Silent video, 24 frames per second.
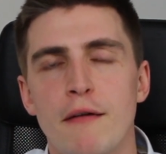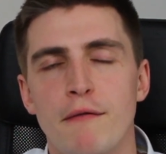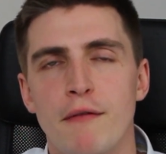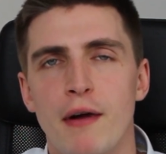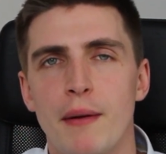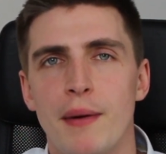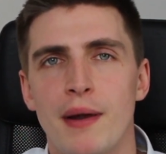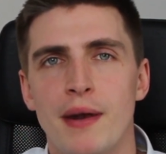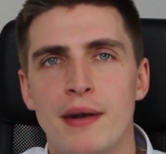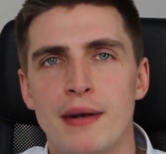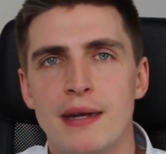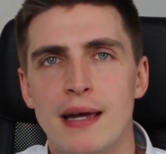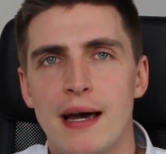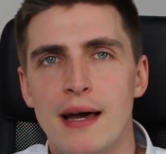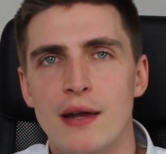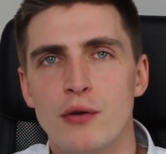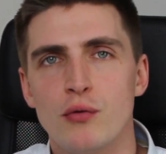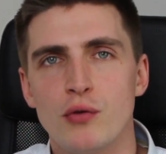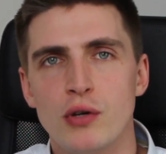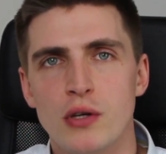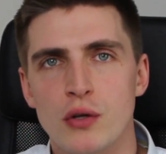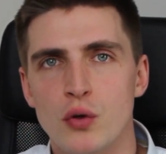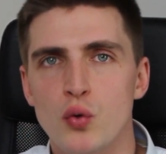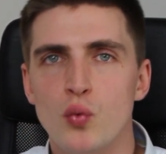weil man
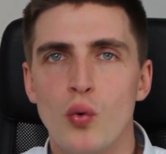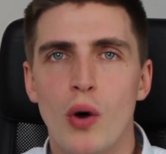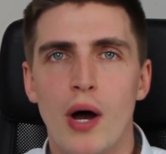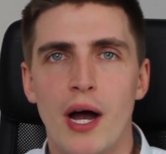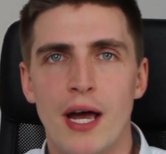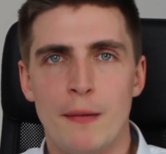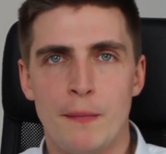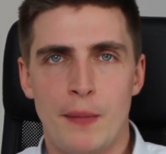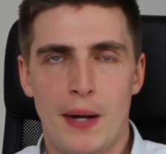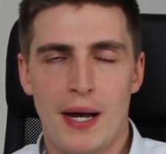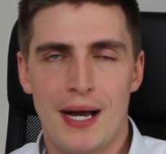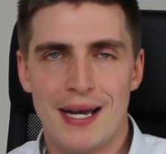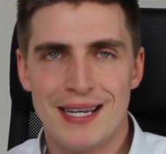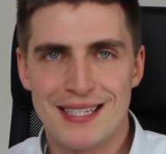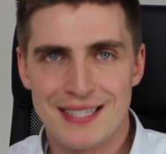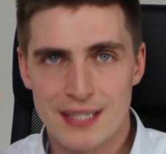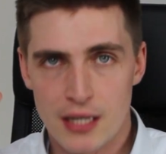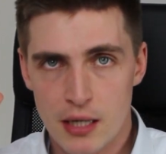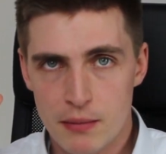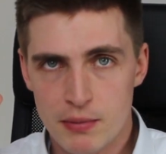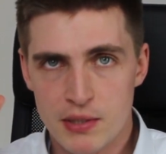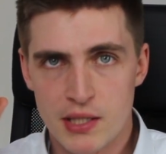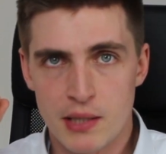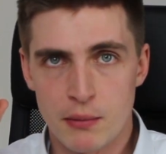dadurch nur einen Preis
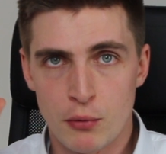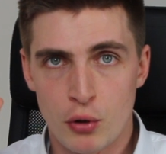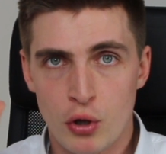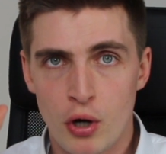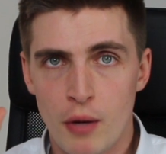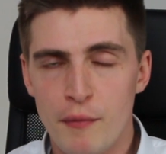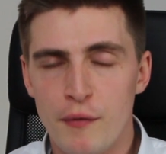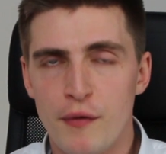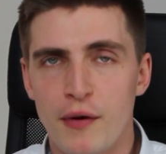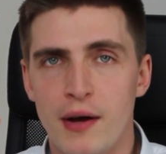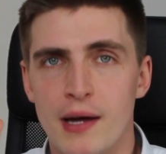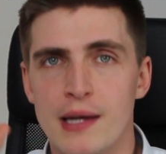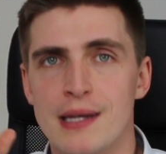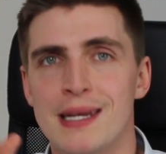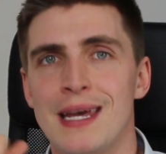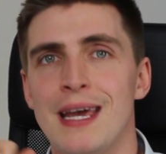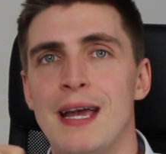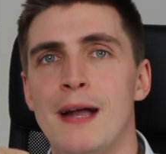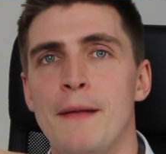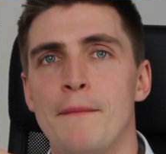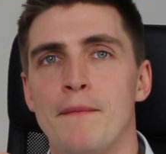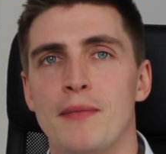selbst im Kopf hat,